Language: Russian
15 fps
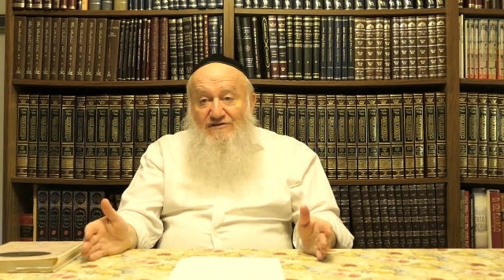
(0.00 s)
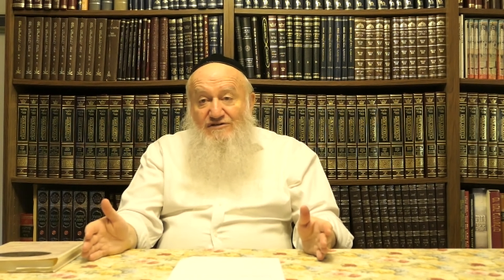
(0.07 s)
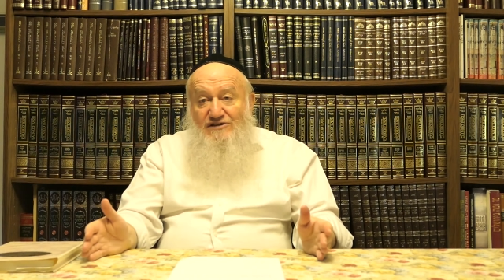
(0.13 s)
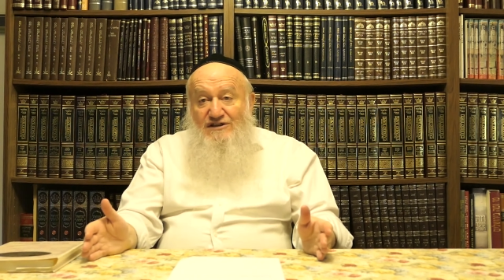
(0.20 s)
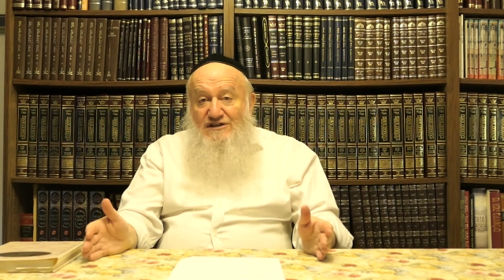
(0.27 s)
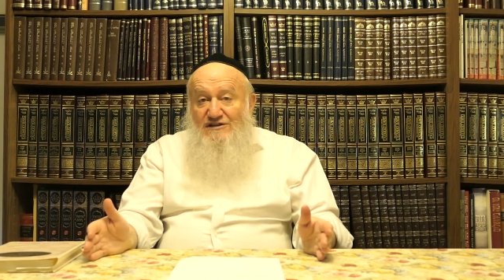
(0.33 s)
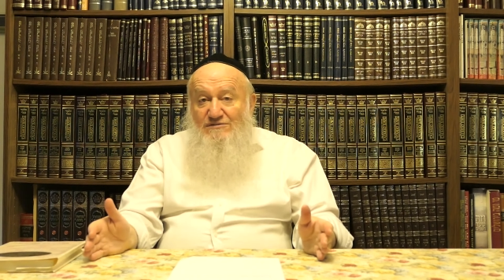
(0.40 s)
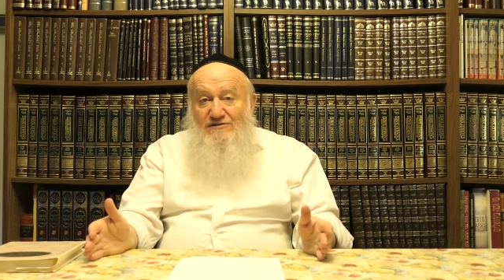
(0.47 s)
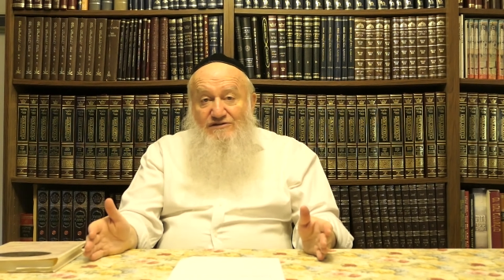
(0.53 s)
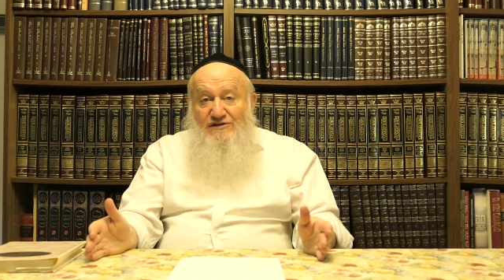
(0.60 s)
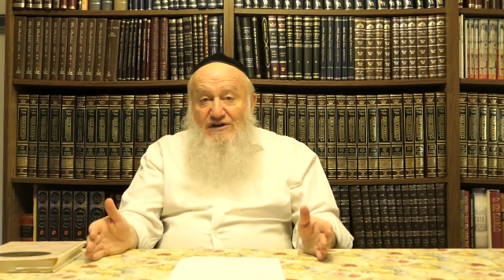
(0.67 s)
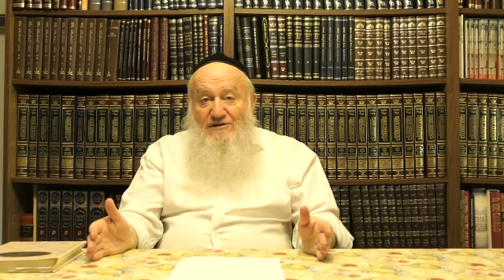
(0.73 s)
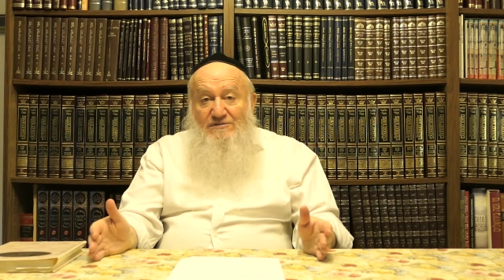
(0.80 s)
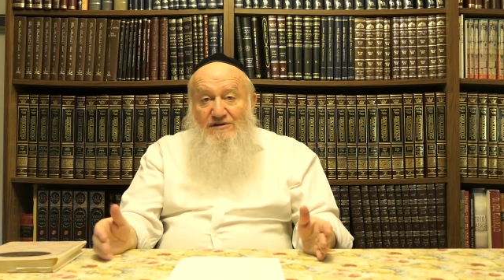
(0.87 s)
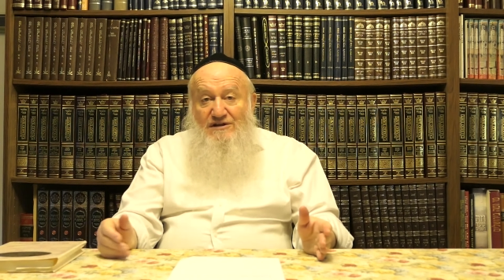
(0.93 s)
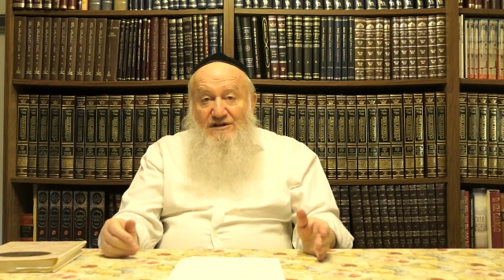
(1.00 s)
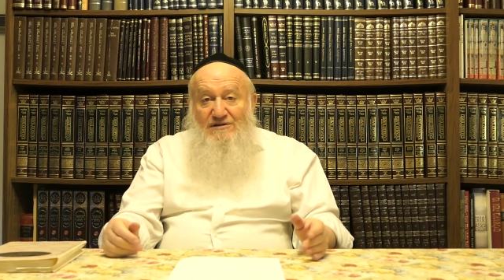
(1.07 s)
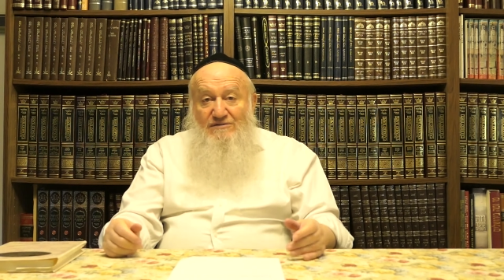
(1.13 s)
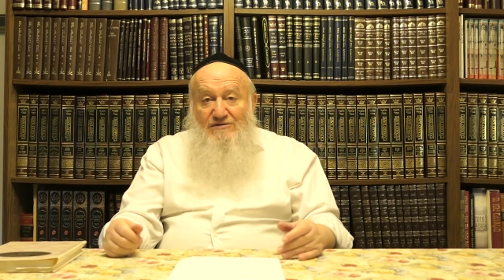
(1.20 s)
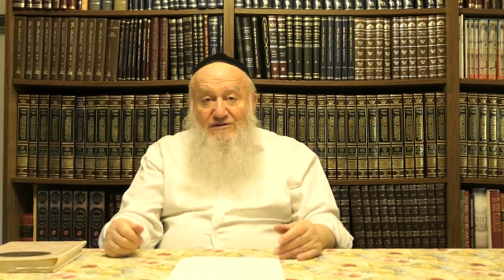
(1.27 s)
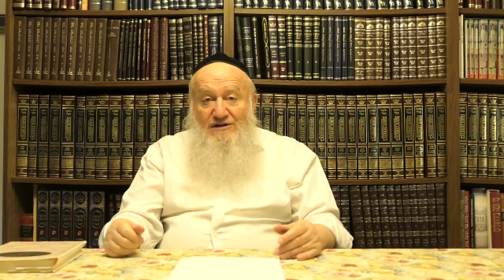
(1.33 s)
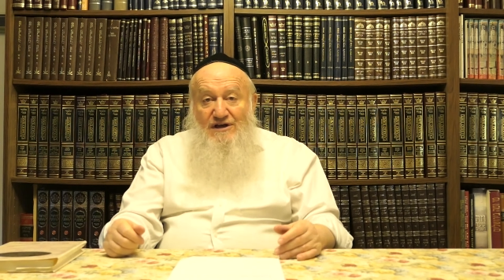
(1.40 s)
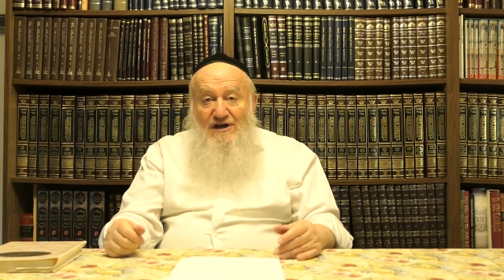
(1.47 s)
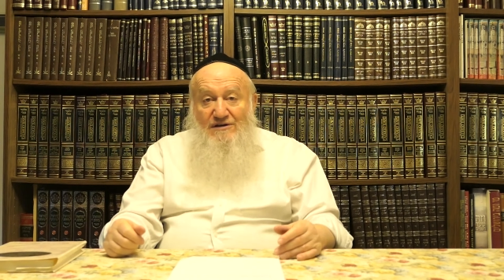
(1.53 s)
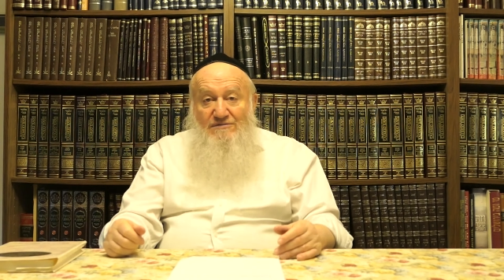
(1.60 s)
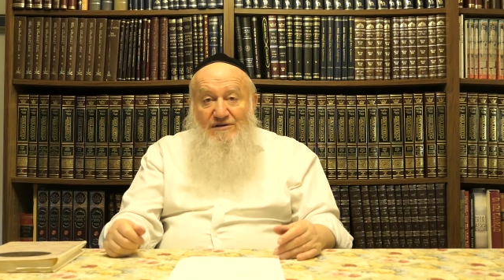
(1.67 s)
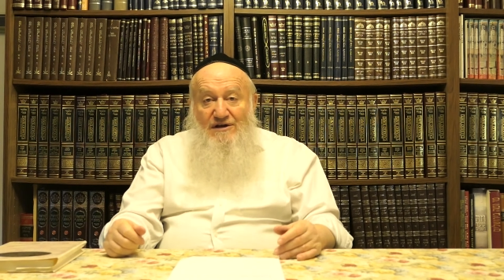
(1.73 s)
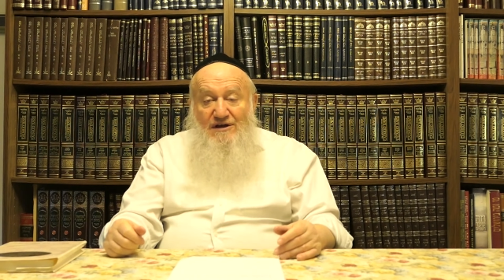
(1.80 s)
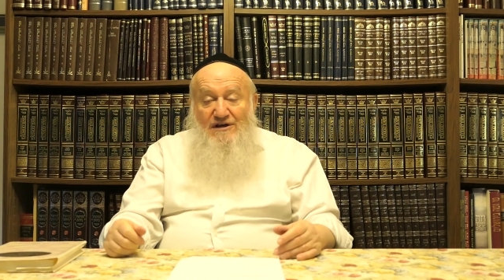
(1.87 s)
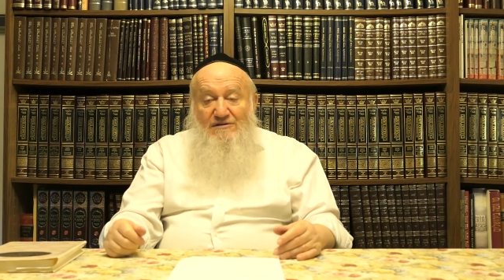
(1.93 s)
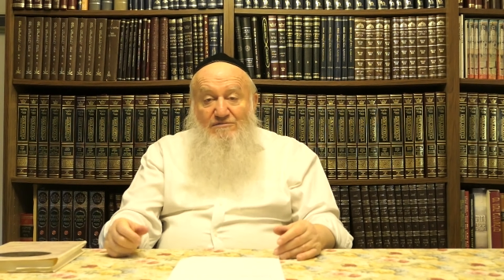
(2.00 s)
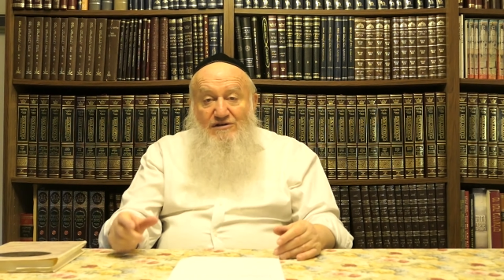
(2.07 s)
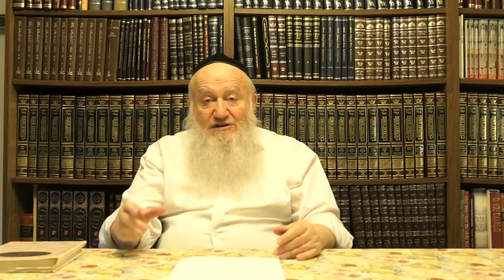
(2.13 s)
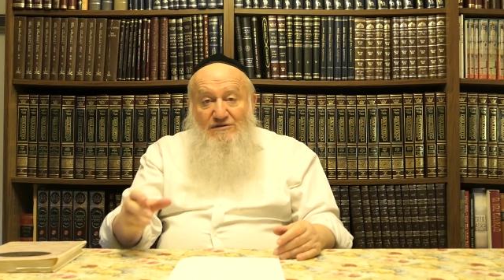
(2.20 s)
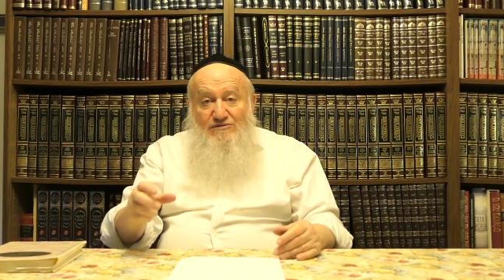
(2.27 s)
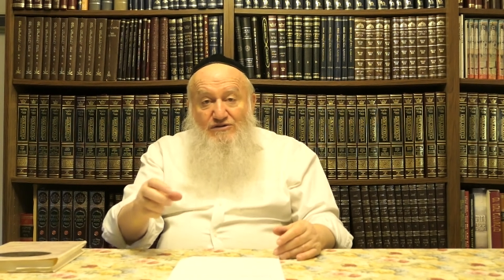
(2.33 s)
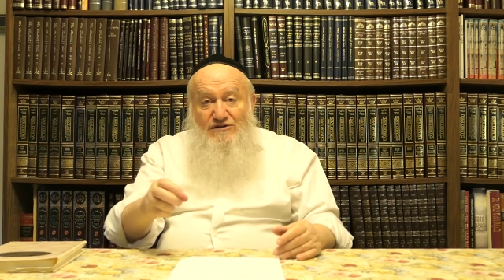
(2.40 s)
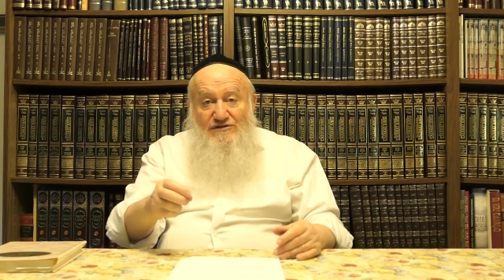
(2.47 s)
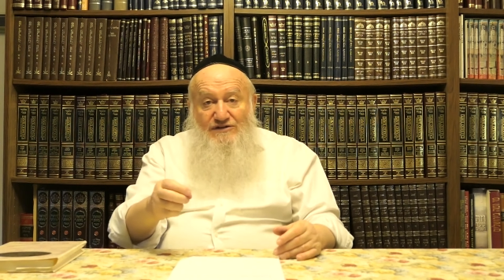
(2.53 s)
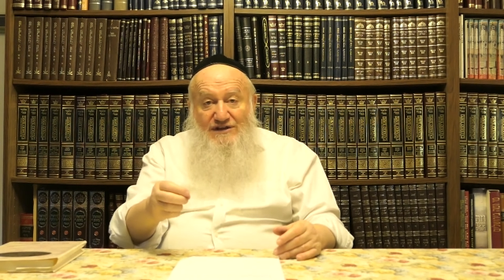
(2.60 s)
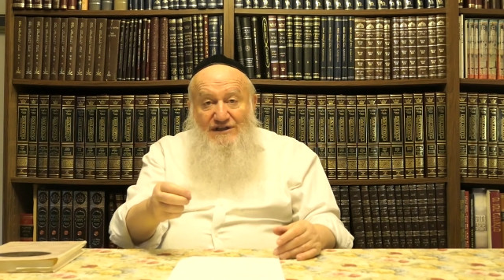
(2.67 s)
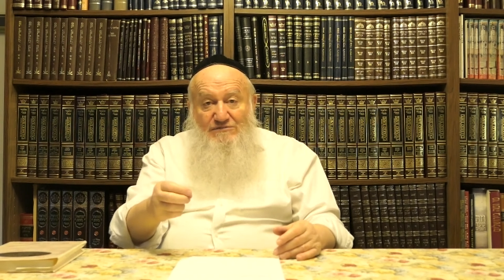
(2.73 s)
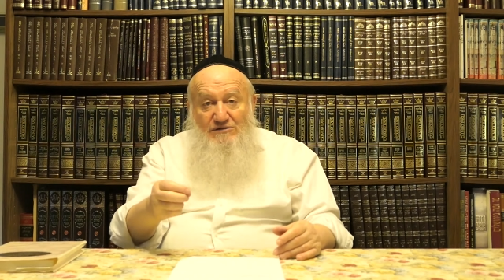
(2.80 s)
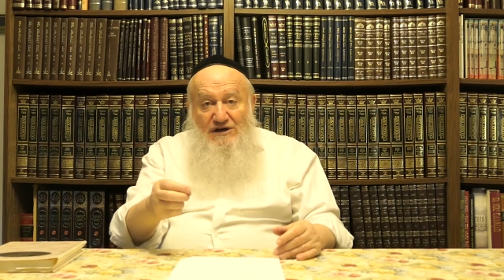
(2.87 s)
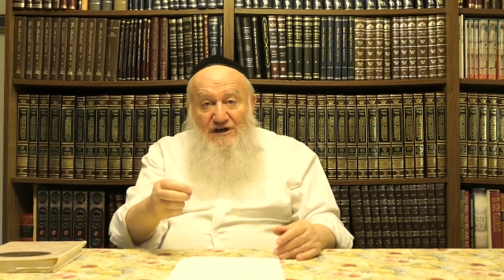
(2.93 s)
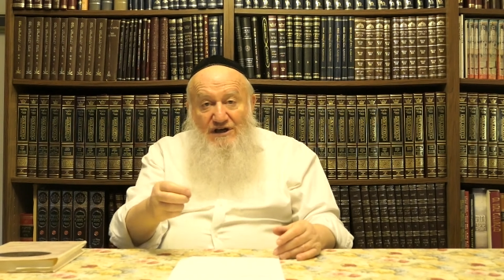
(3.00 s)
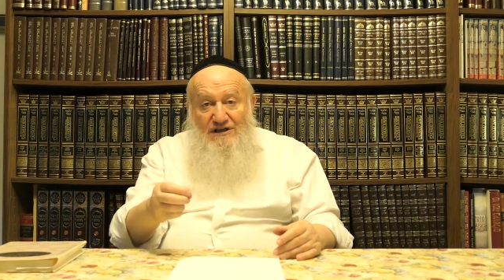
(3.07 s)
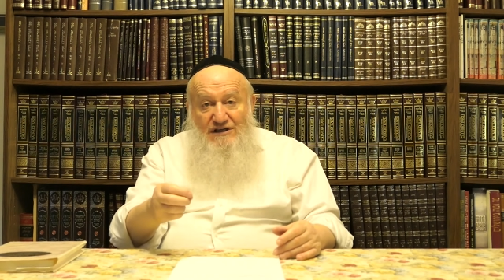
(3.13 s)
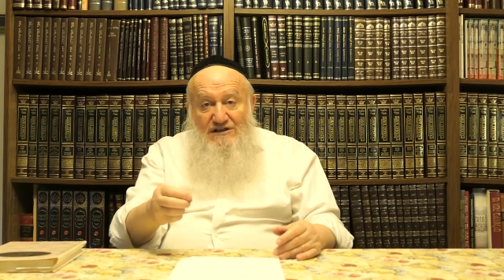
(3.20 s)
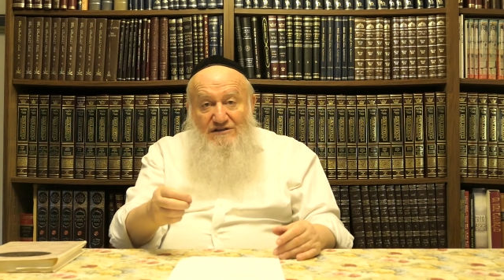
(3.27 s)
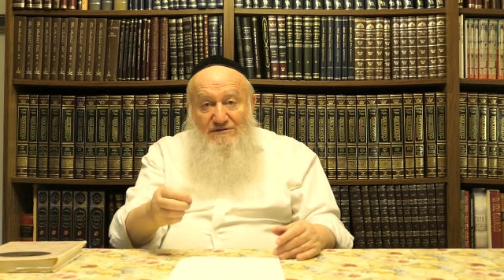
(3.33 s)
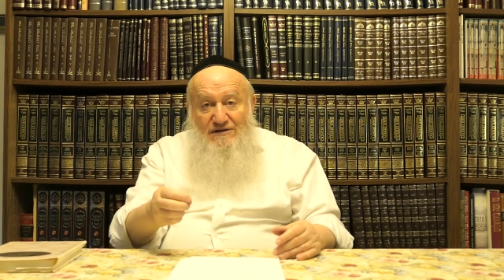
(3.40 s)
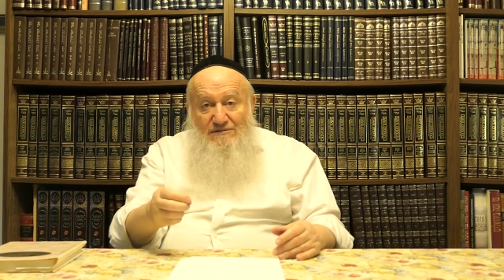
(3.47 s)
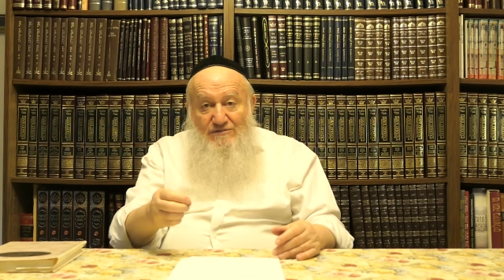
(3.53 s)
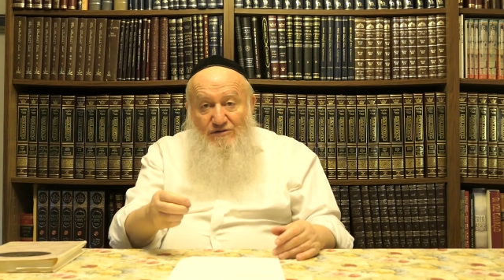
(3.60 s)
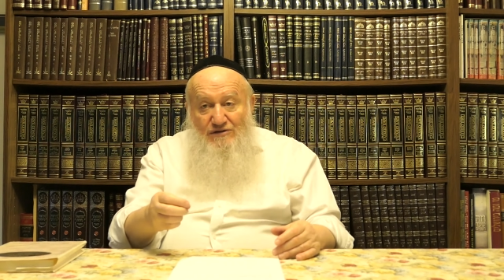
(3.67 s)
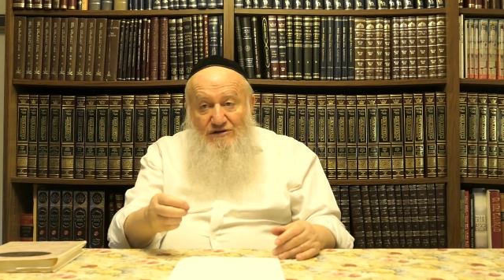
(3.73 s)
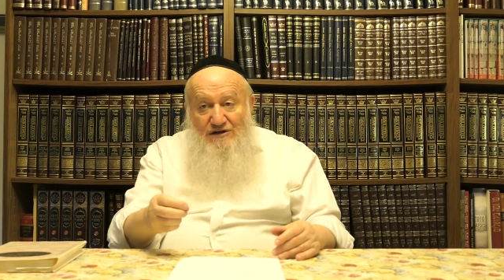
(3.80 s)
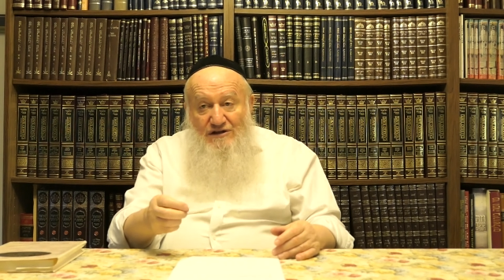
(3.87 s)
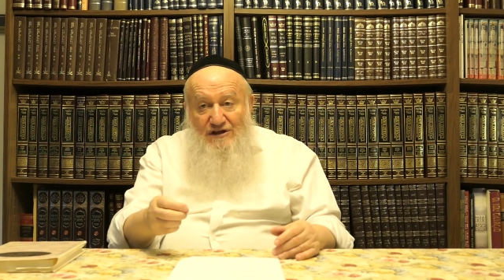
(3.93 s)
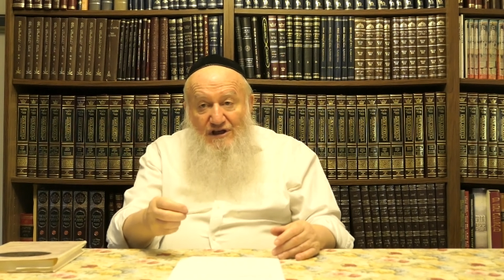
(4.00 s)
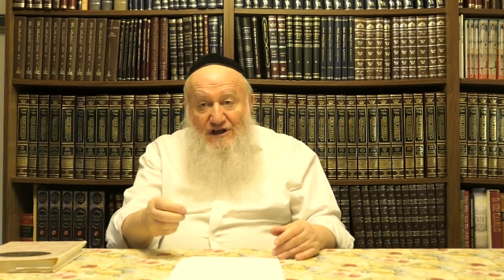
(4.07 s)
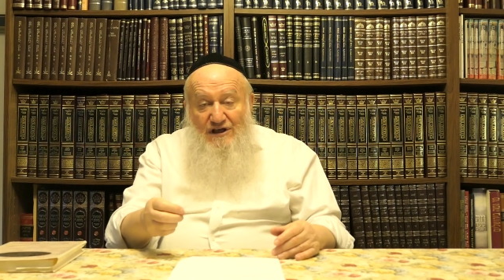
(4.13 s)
В жизни мы все время это наблюдаем потому что вот этот механизм работает.